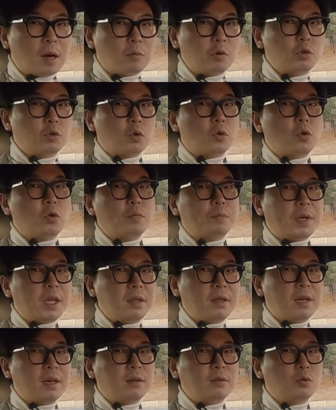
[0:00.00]
아무쪼록
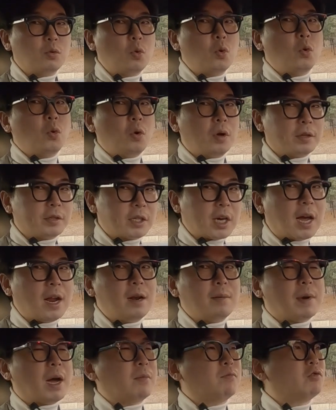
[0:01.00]
미팅도
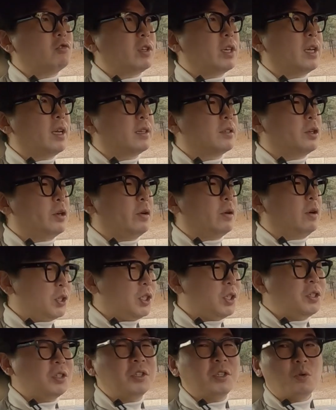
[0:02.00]
잘 마무리해서
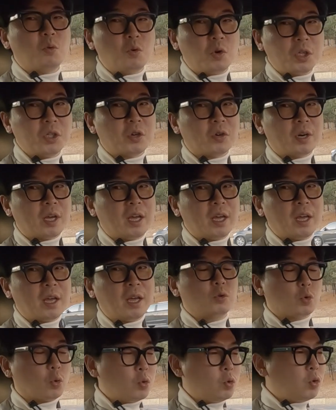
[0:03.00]
시즌이 오기 전에
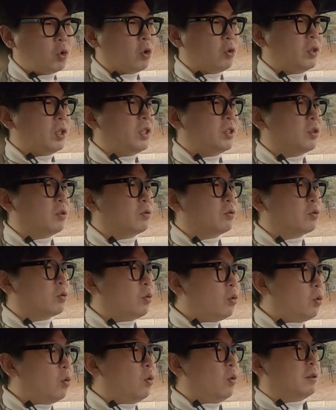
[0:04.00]
좋은
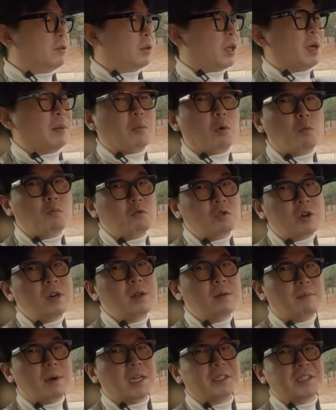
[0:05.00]
컨디션으로 이렇게 봄을
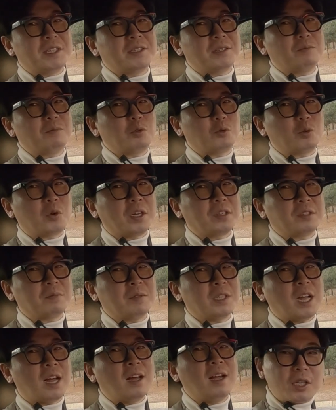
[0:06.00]
맞이했으면
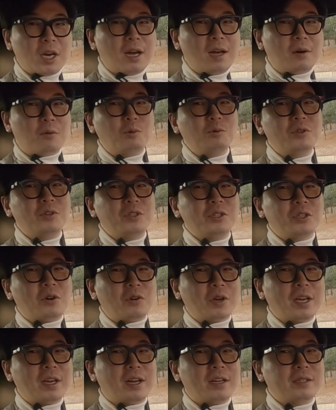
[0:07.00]
좋겠습니다. 자, 오늘은
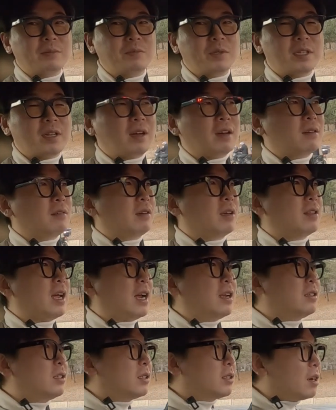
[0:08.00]
여기까지입니다. 이렇게
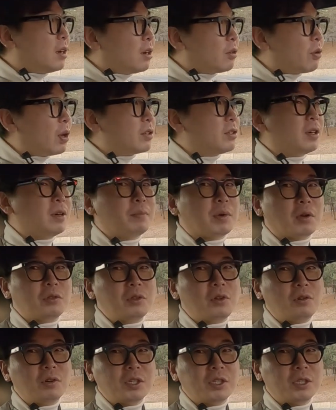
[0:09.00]
날씨가 굉장히
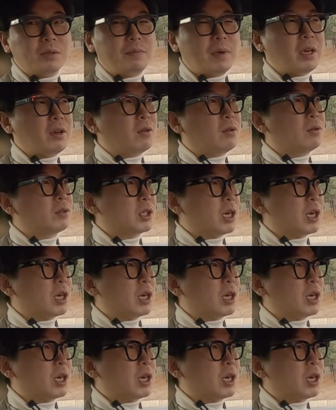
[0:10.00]
변덕이 심해요.